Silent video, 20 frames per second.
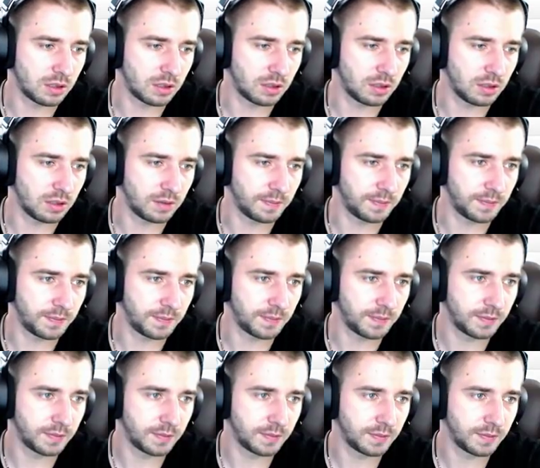она.
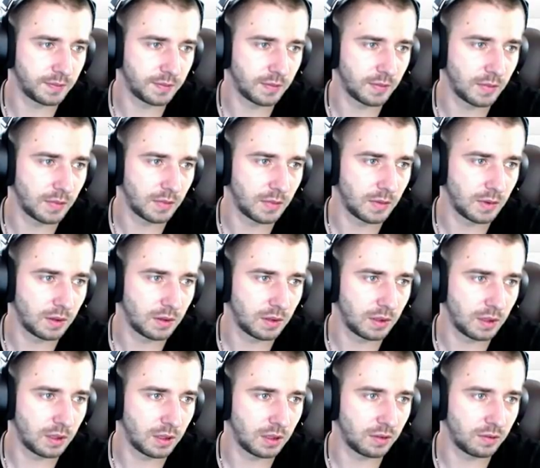
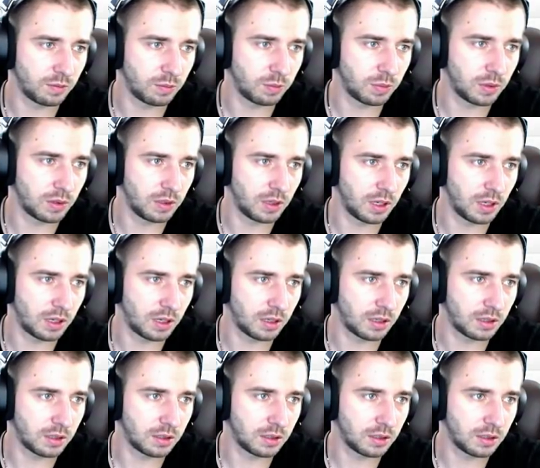Это в
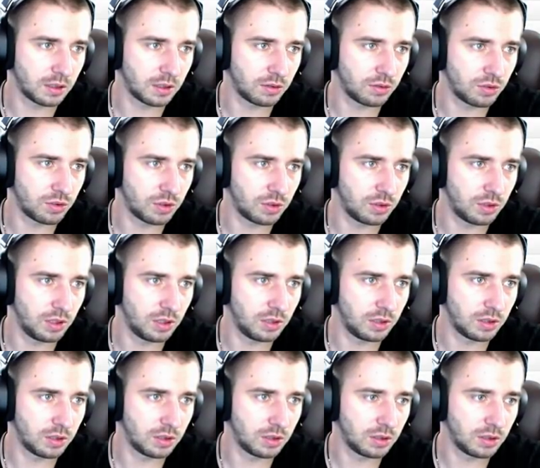подарок. Короче, день